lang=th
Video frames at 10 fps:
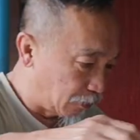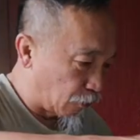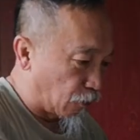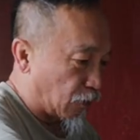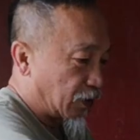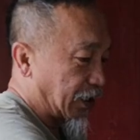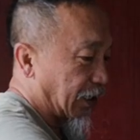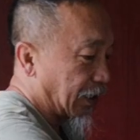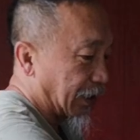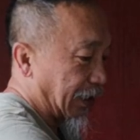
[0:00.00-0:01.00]
โอ้เย
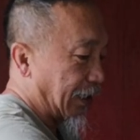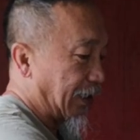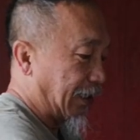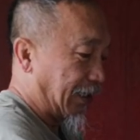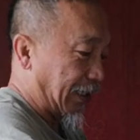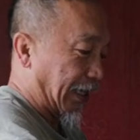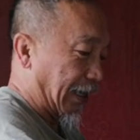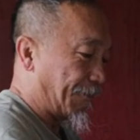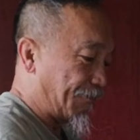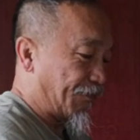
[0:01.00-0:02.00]
อะเลยนะค
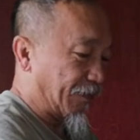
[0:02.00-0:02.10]
รับ